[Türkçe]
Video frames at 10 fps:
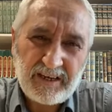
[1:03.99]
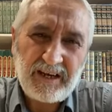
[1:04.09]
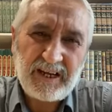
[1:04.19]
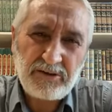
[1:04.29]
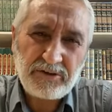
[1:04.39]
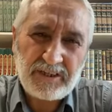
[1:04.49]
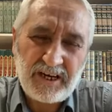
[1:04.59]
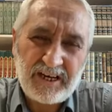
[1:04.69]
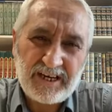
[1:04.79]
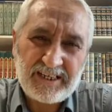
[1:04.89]
Allahu
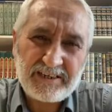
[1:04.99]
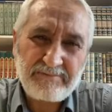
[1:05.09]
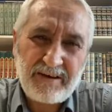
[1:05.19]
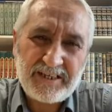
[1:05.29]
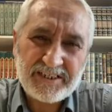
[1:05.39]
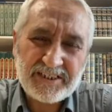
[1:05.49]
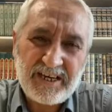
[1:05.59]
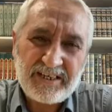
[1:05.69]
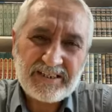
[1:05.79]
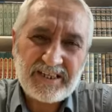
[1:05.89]
Teala 45
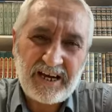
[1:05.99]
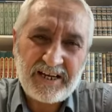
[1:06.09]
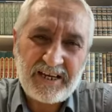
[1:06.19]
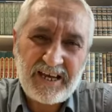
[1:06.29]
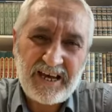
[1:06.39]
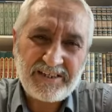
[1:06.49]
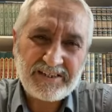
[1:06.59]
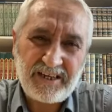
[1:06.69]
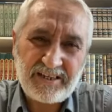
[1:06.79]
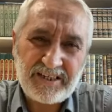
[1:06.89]
saniyede her
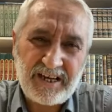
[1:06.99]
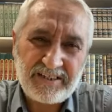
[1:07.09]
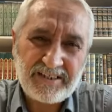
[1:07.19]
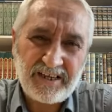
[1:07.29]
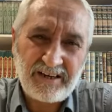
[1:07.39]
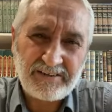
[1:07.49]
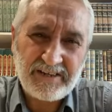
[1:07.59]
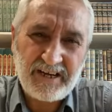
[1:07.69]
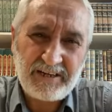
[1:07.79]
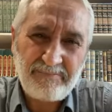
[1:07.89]
şeyinizi elinizden alır
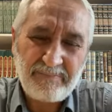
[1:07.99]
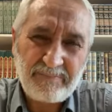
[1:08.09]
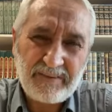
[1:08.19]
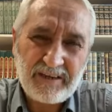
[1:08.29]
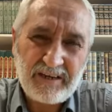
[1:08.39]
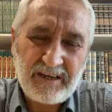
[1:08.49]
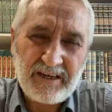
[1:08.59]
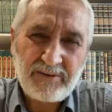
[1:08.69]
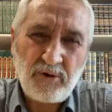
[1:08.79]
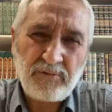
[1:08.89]
yani.
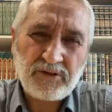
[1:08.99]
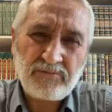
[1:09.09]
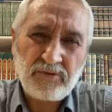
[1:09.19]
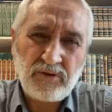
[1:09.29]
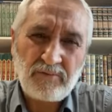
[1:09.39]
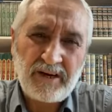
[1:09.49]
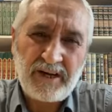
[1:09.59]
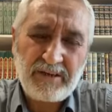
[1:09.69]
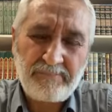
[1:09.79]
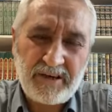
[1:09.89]
Komşum diyor
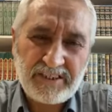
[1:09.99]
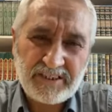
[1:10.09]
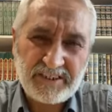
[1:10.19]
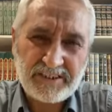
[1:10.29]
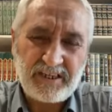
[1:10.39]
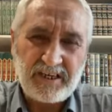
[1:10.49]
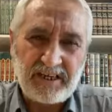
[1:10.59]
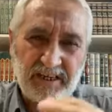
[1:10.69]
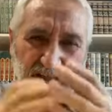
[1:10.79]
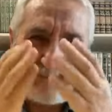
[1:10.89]
bana bir peşkir.
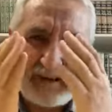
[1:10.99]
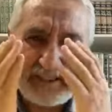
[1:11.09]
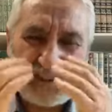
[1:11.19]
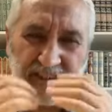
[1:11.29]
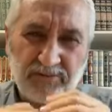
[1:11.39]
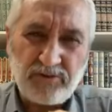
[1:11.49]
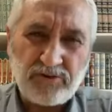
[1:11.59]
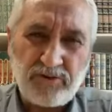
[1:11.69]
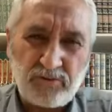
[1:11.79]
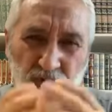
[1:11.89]
Peşkir
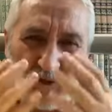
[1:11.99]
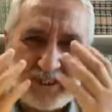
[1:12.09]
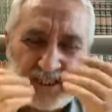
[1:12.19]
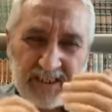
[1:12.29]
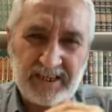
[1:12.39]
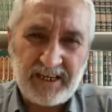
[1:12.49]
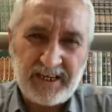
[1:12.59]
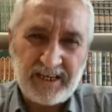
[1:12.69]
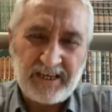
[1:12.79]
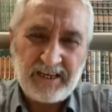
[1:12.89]
yüzünü kurulayacak
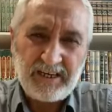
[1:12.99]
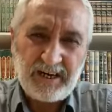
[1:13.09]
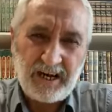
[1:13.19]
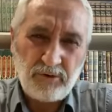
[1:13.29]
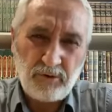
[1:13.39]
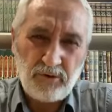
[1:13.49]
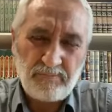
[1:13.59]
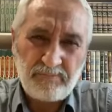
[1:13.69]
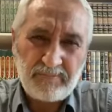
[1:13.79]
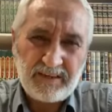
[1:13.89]
yani
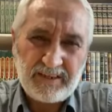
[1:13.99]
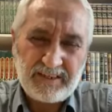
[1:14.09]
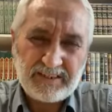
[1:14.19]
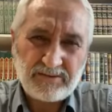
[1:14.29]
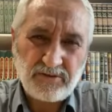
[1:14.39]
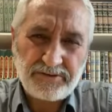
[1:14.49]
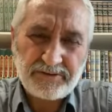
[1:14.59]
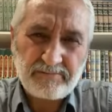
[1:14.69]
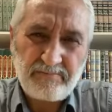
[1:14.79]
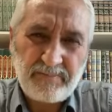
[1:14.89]
havlu istiyor.